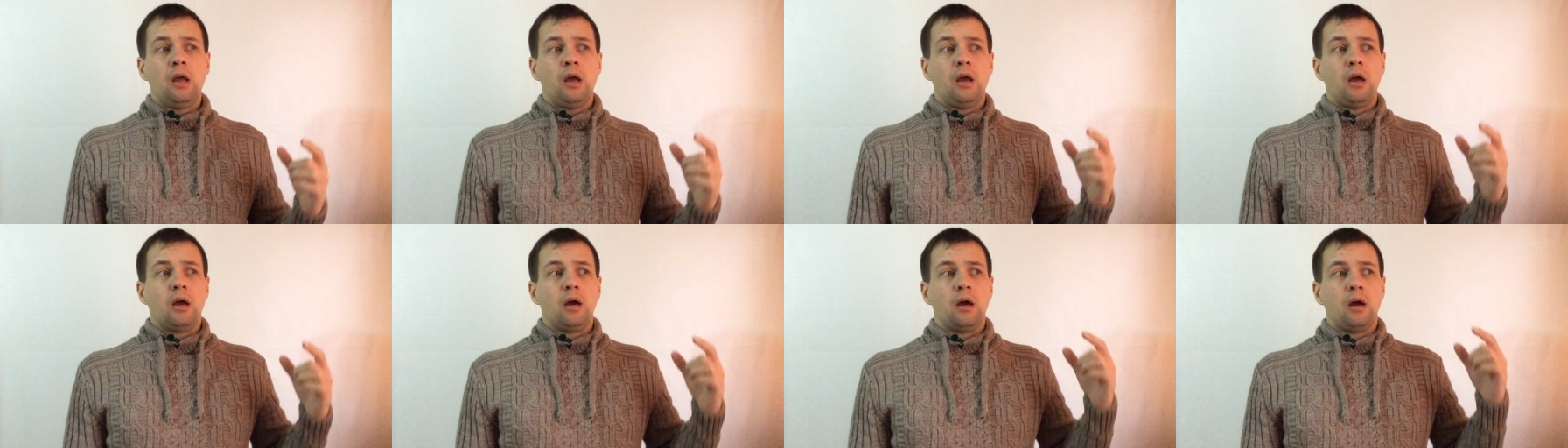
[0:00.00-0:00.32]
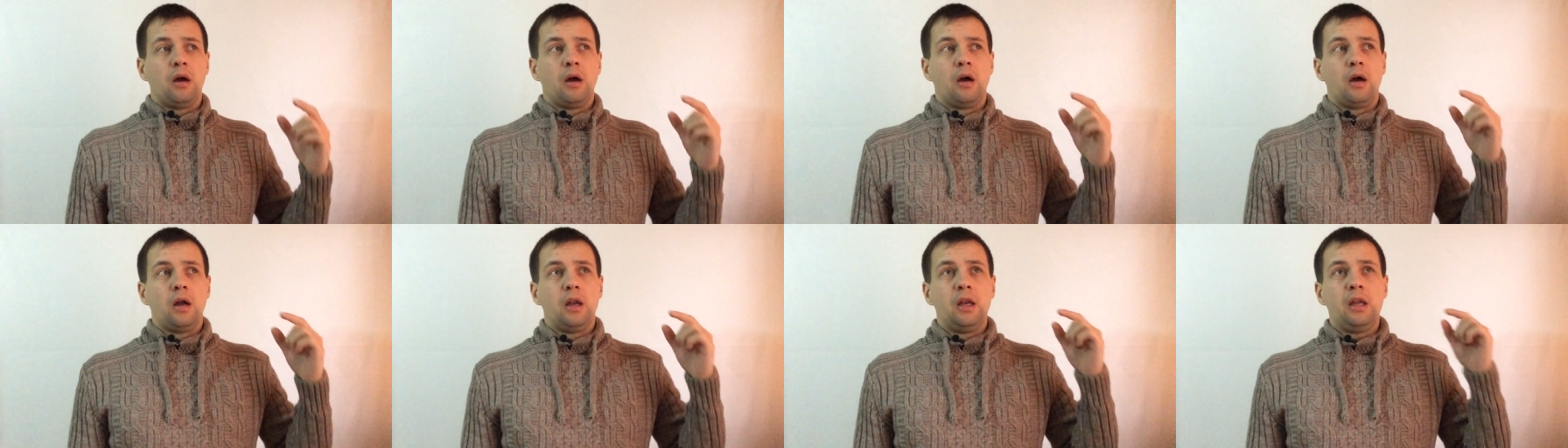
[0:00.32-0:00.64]

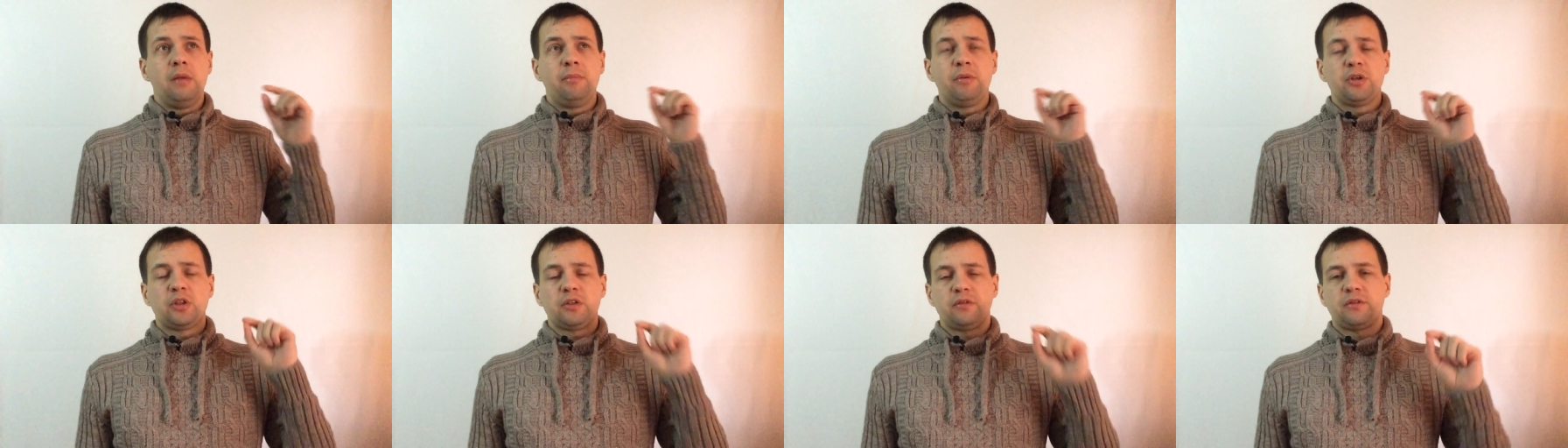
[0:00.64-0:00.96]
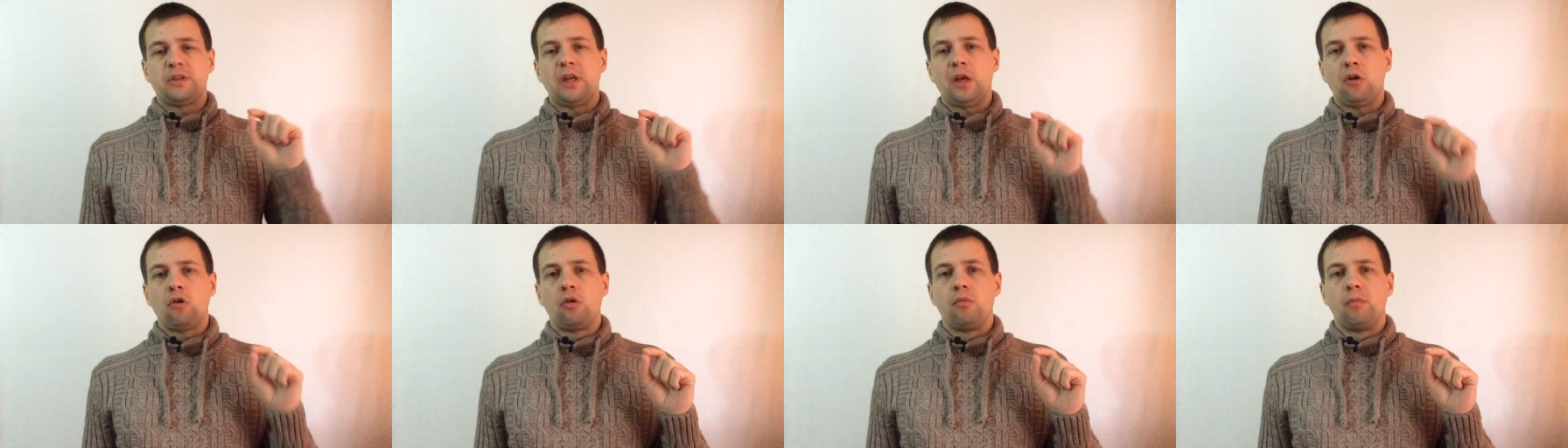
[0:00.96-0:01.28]
А, либо же
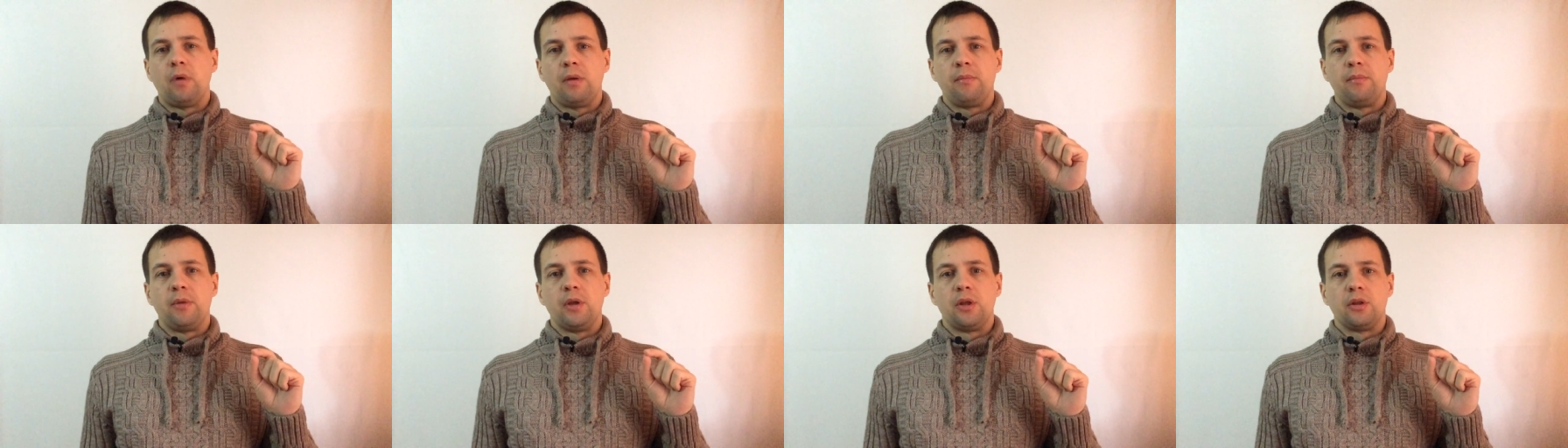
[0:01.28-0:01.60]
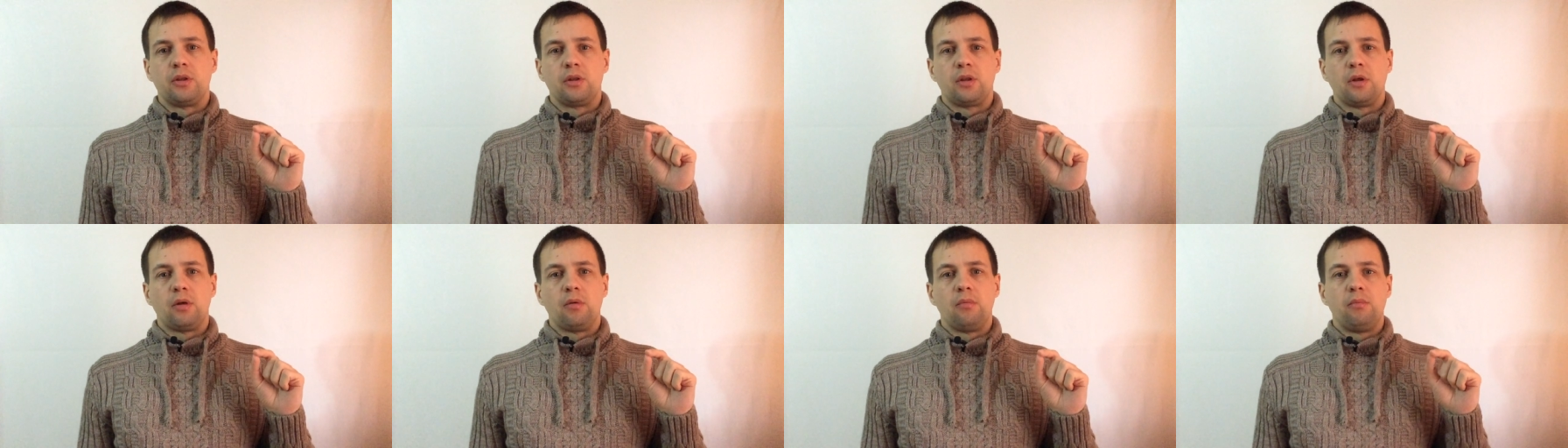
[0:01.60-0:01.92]
второй
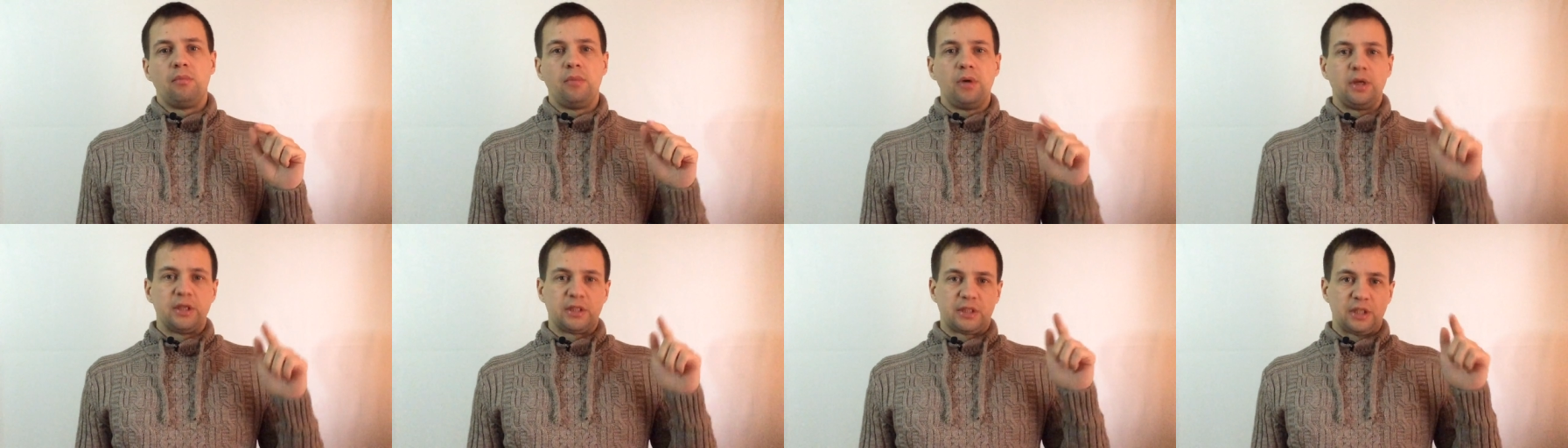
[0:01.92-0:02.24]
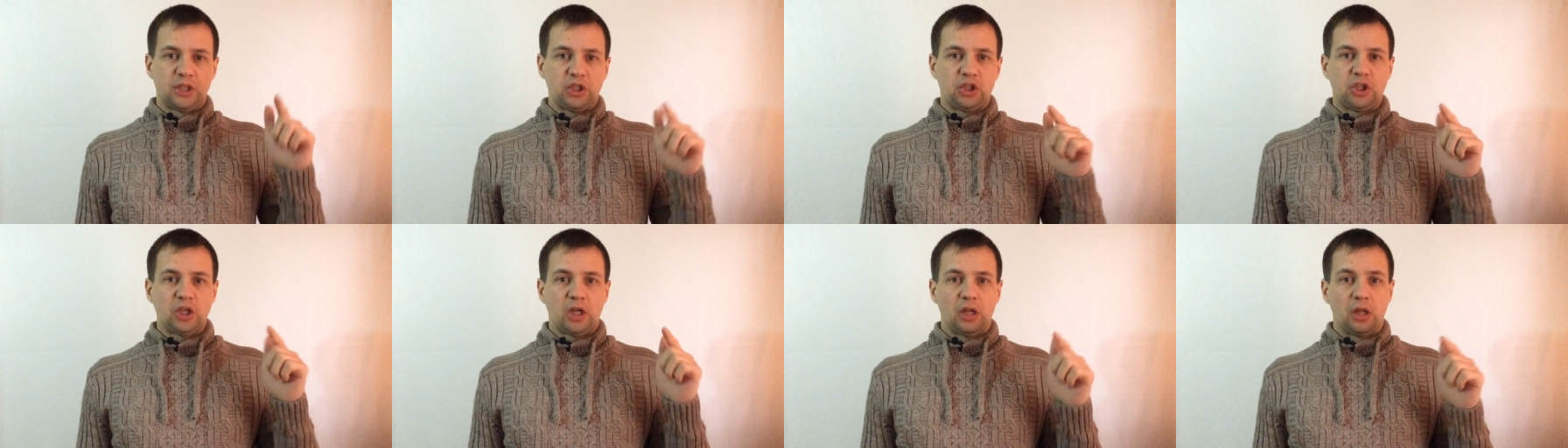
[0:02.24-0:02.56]
момент, мы
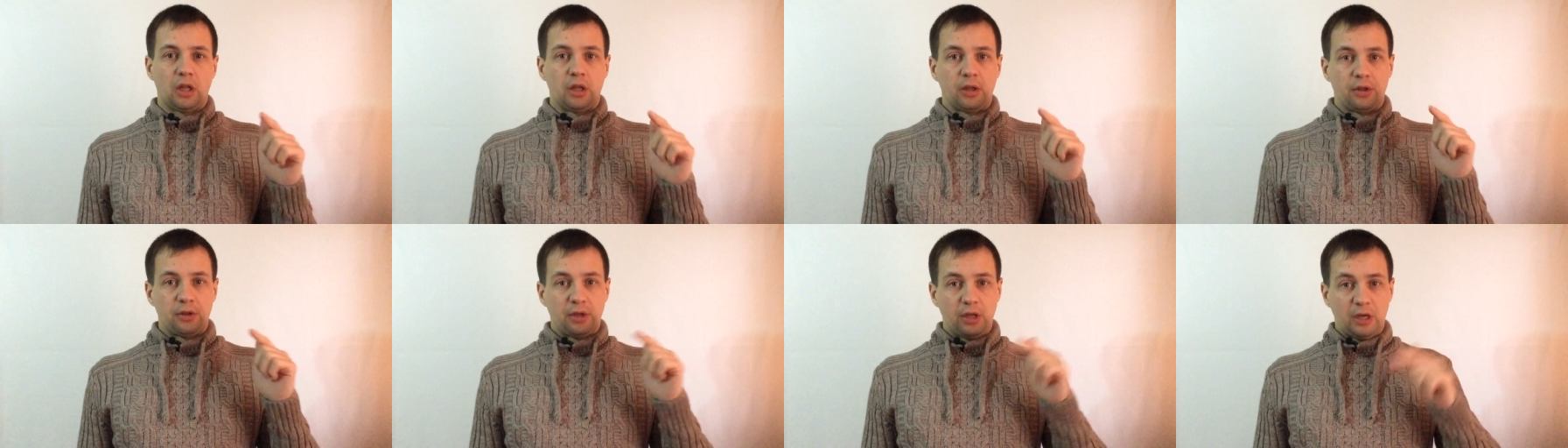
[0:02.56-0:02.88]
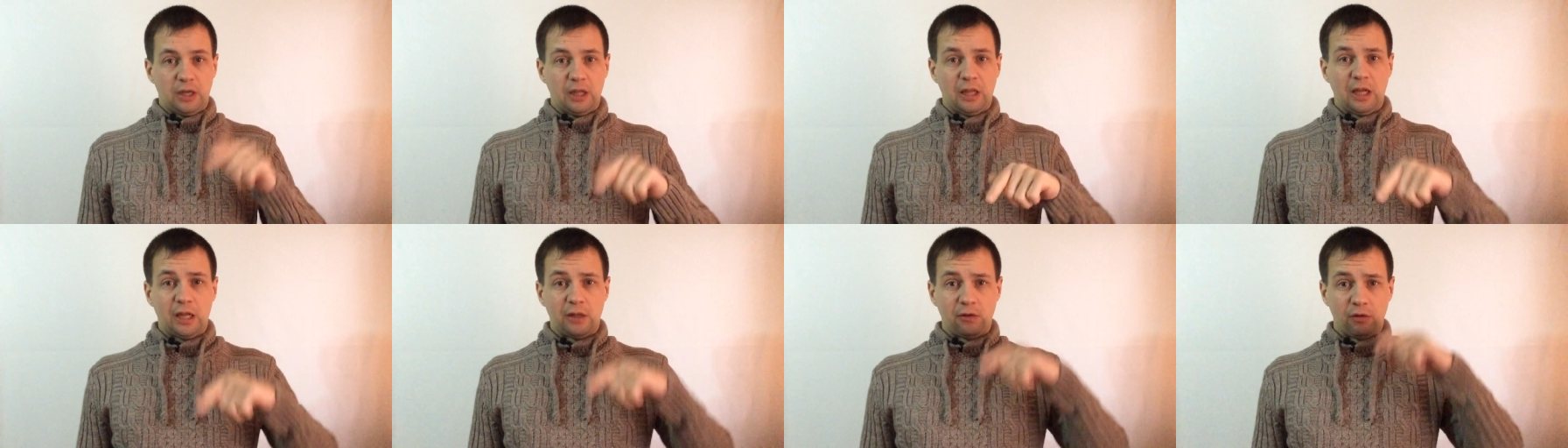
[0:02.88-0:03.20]
сначала
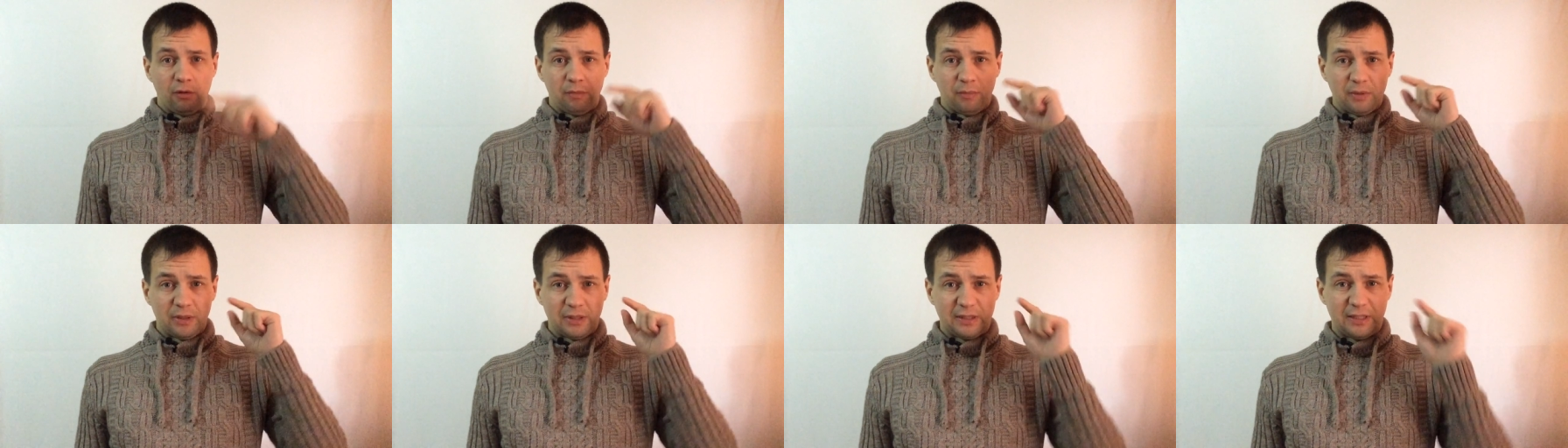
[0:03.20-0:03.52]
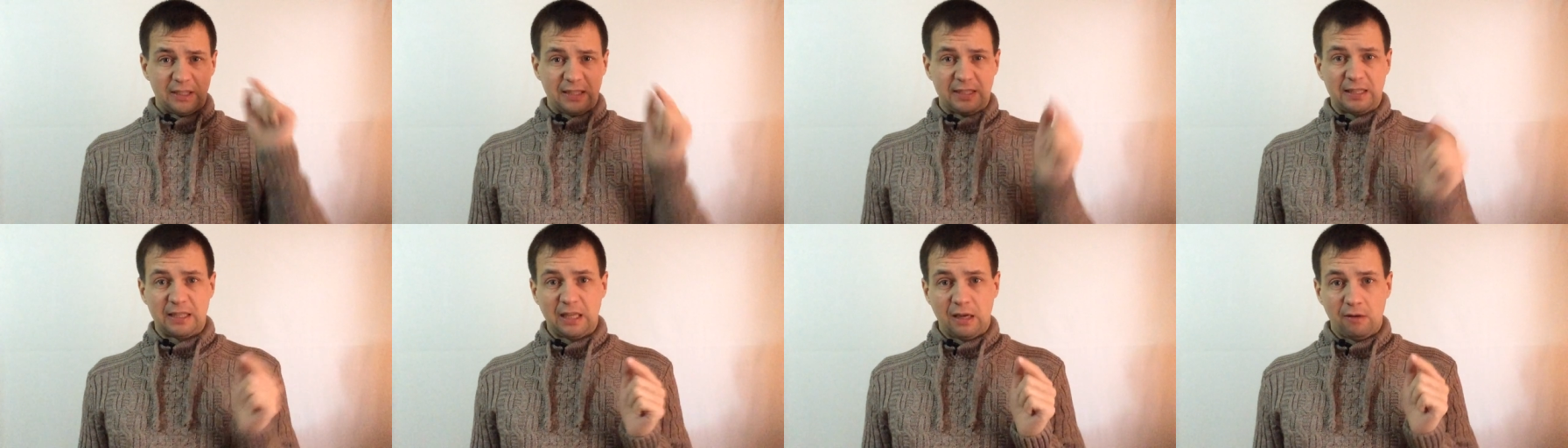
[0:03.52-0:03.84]
накладываем
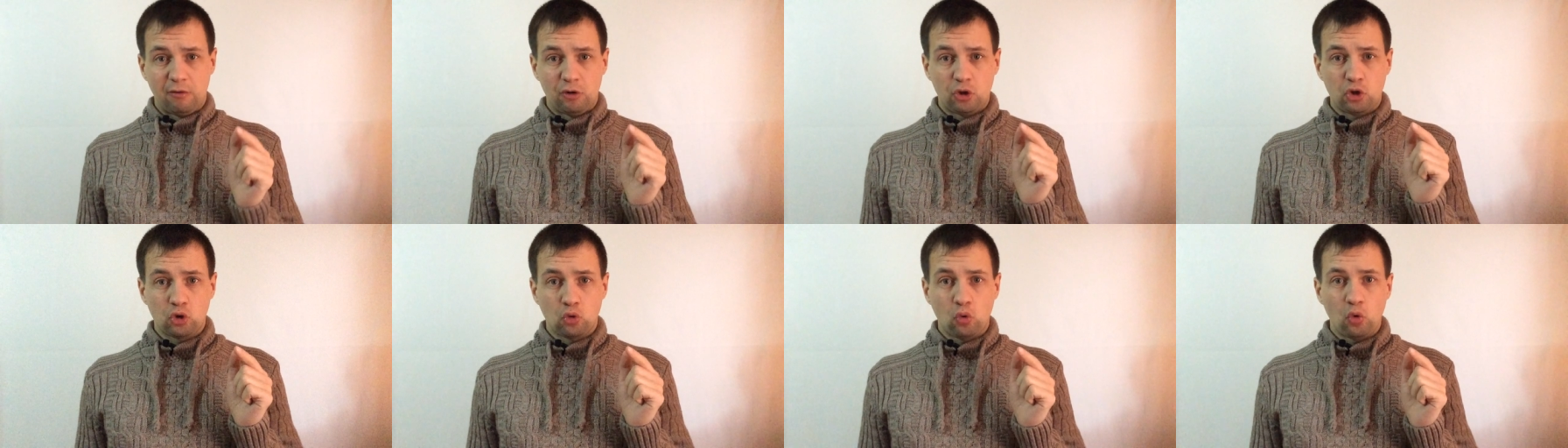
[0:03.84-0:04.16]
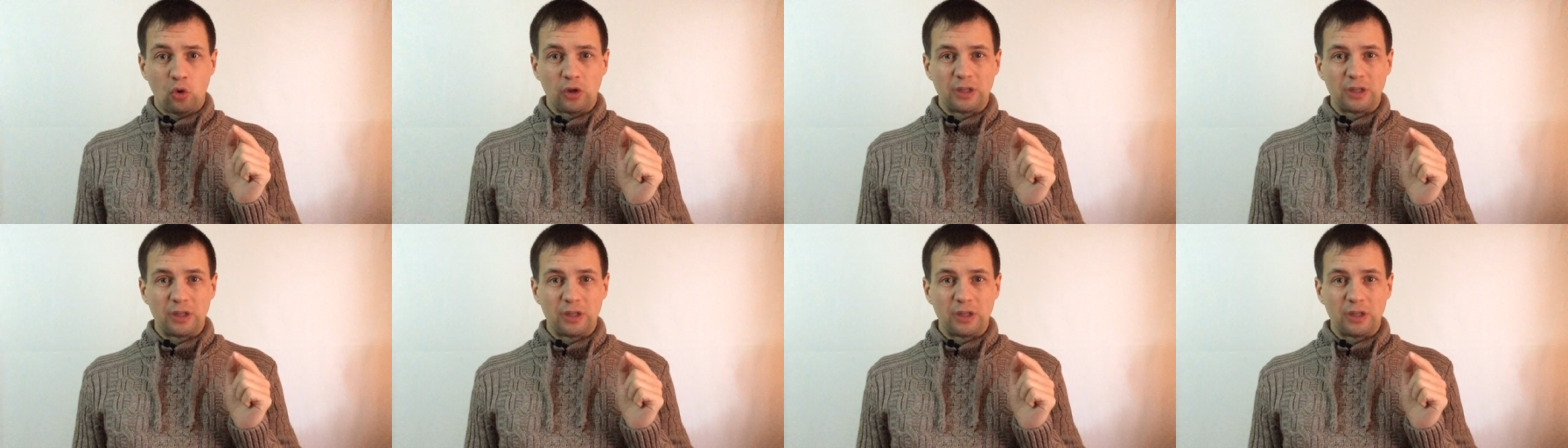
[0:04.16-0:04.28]
заставочку.